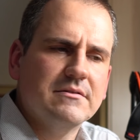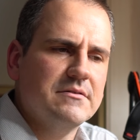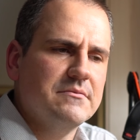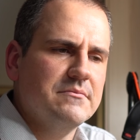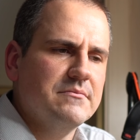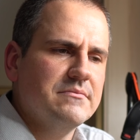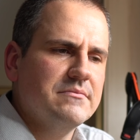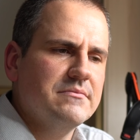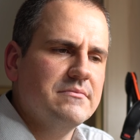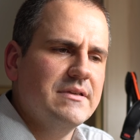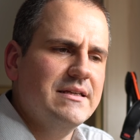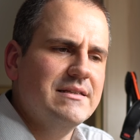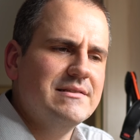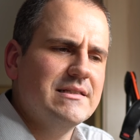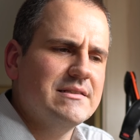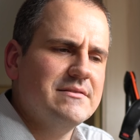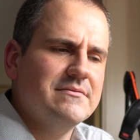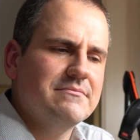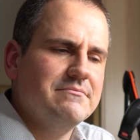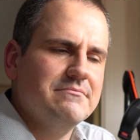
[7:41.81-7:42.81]
Ähm, ist,
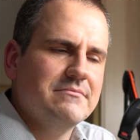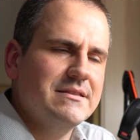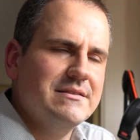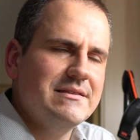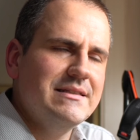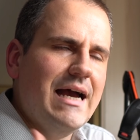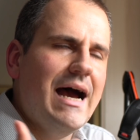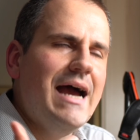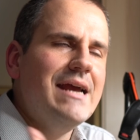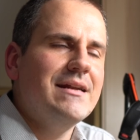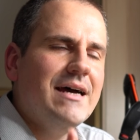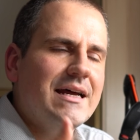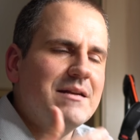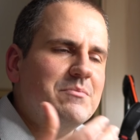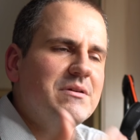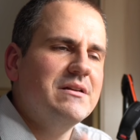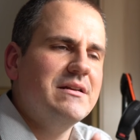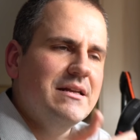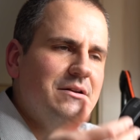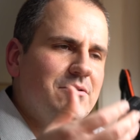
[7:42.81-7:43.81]
das, ist die
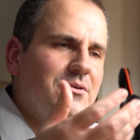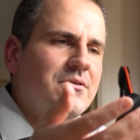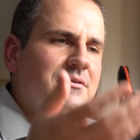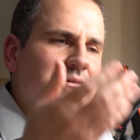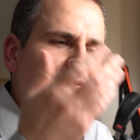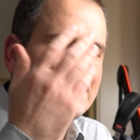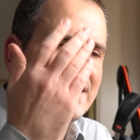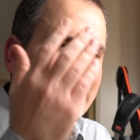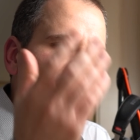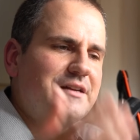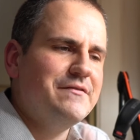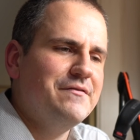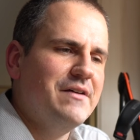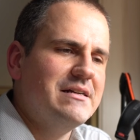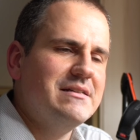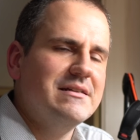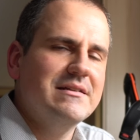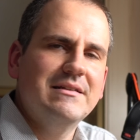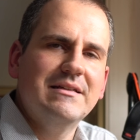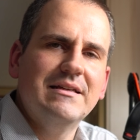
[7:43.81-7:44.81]
Einhandbedienung
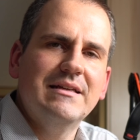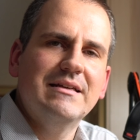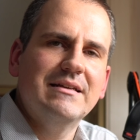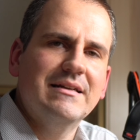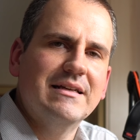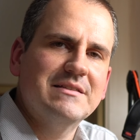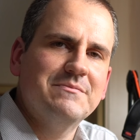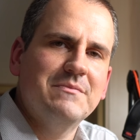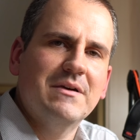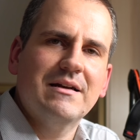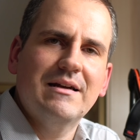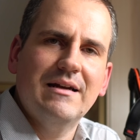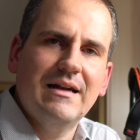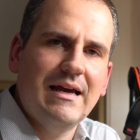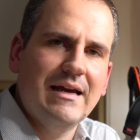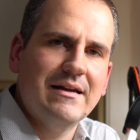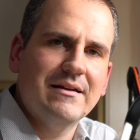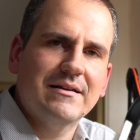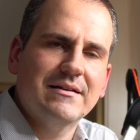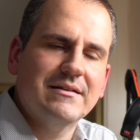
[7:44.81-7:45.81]
rechtfertigt die, dass man
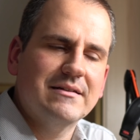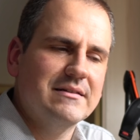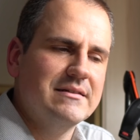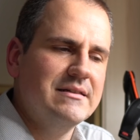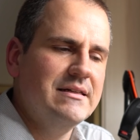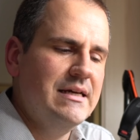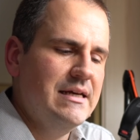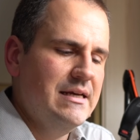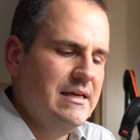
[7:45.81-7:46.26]
kleinere